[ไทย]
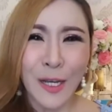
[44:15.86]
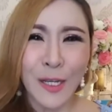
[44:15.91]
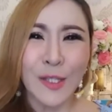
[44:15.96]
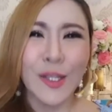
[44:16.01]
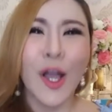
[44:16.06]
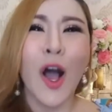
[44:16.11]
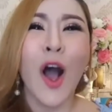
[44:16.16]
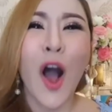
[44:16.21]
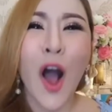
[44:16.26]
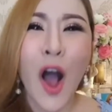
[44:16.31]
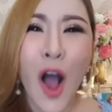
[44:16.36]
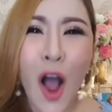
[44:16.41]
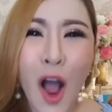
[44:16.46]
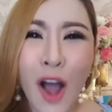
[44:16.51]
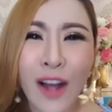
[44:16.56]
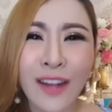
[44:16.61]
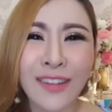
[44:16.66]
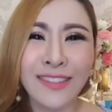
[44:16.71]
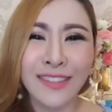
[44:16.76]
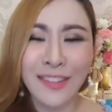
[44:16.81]
ทอง
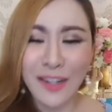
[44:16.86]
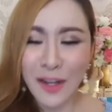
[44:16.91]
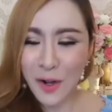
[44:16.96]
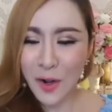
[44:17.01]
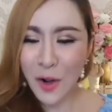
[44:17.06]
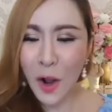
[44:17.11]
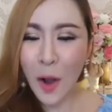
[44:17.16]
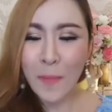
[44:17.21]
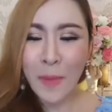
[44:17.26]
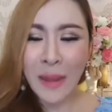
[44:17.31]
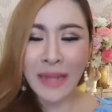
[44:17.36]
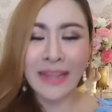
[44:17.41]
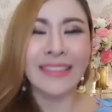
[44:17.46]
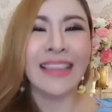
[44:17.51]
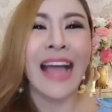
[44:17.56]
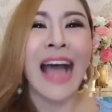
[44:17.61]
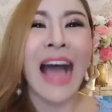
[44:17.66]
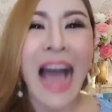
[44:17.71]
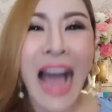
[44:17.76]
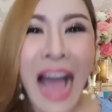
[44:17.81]
ก็เป็น
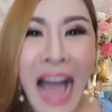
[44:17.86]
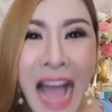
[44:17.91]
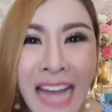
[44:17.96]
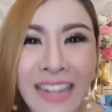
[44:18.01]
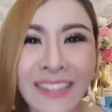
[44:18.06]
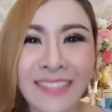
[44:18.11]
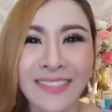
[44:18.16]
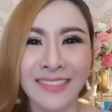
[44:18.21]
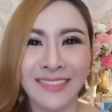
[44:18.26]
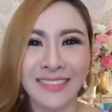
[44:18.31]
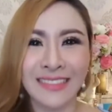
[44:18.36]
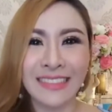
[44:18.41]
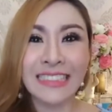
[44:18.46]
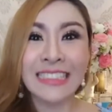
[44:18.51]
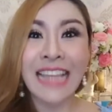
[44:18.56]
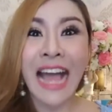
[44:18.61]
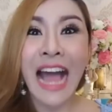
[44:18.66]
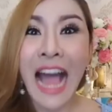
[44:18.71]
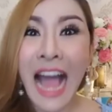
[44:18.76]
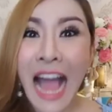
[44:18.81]
ธาตุ
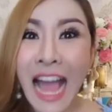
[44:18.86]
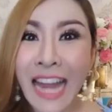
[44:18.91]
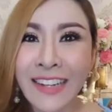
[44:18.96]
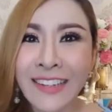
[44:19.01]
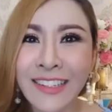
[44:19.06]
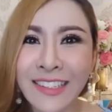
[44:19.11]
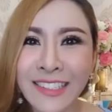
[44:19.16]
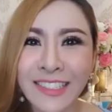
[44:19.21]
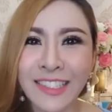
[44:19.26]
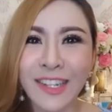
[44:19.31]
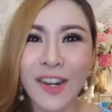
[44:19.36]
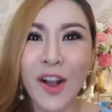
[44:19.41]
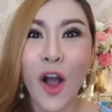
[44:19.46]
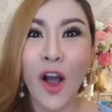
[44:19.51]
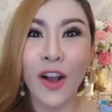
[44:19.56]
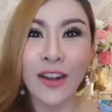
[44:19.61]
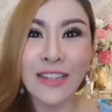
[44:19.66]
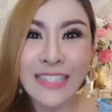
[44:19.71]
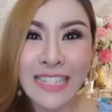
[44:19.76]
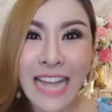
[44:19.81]
ธาตุหนึ่งขอ
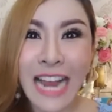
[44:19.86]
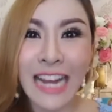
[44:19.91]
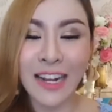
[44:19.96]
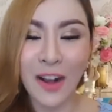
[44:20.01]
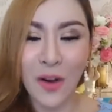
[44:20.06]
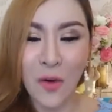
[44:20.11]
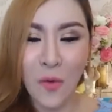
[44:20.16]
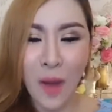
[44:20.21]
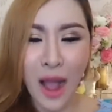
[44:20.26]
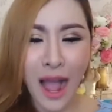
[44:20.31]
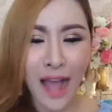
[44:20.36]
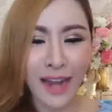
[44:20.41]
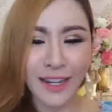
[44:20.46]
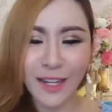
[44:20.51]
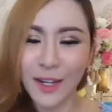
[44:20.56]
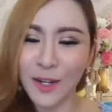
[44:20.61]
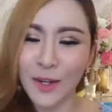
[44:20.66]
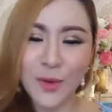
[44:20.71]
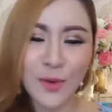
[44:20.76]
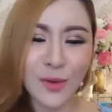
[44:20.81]
งจักรวาล
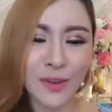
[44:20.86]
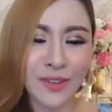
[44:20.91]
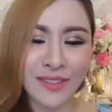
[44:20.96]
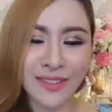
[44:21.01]
นะลูก